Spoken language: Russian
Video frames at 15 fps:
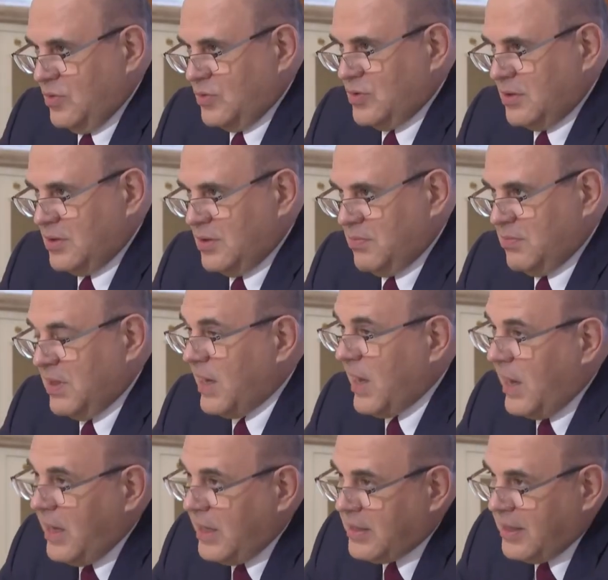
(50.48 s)
носят
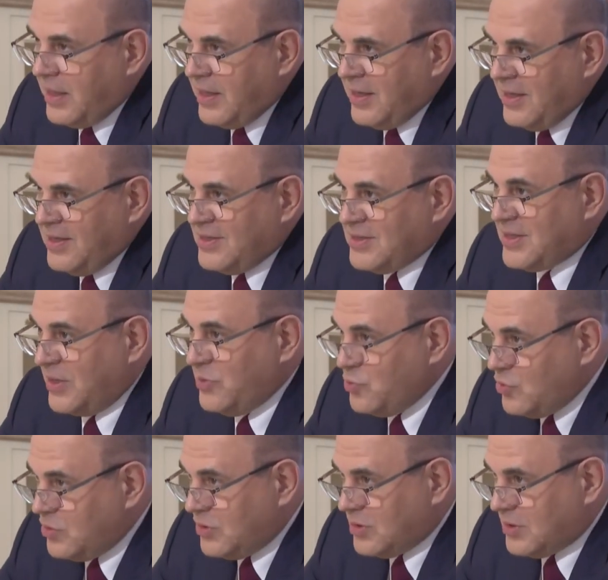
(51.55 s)
многолетний
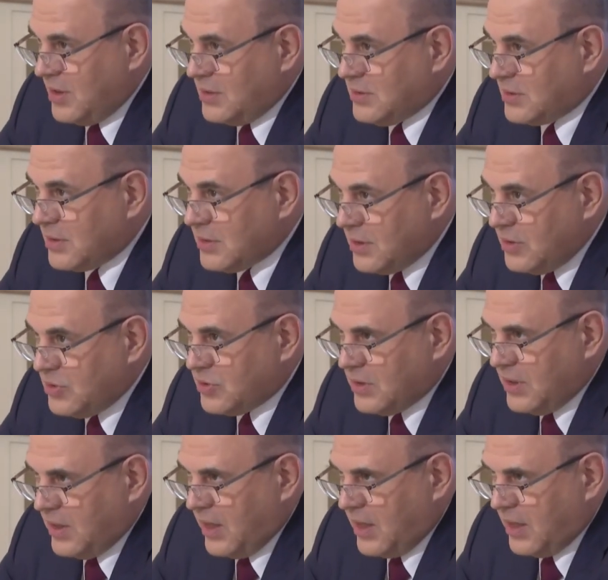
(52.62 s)
союзнический и
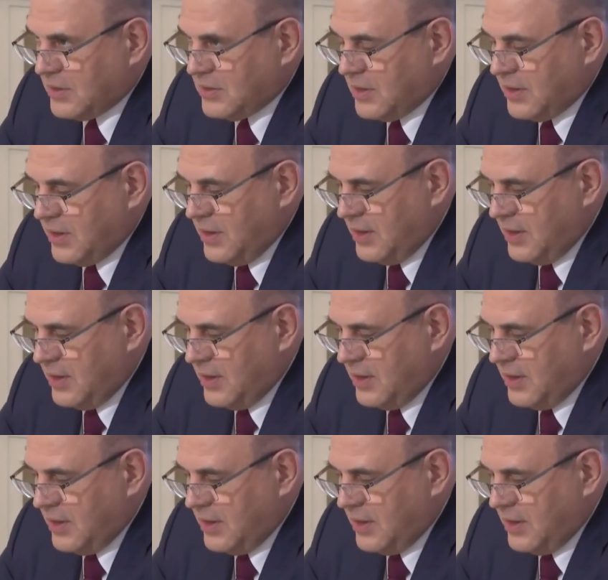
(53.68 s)
стратегический характер.